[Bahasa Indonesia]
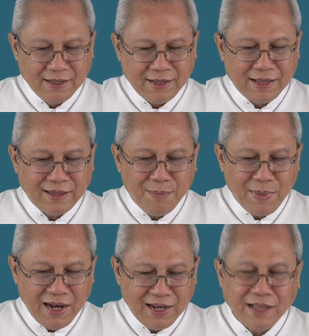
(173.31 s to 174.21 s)
Kata
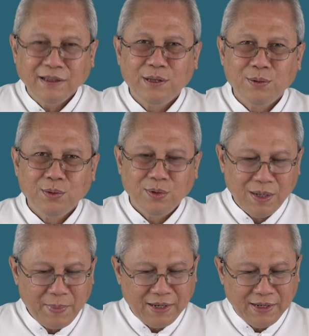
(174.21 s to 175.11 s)
malaikat itu
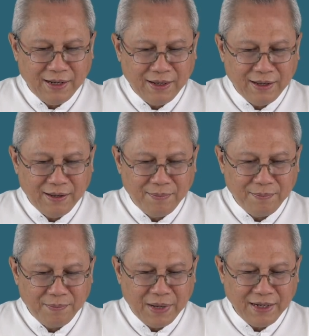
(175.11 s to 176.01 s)
kepada
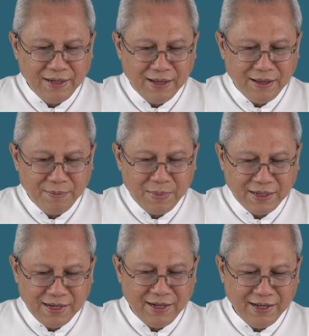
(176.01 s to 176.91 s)
Maria
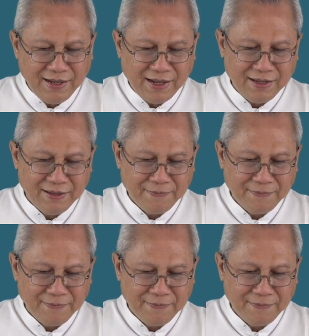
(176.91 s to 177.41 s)
Magdalena.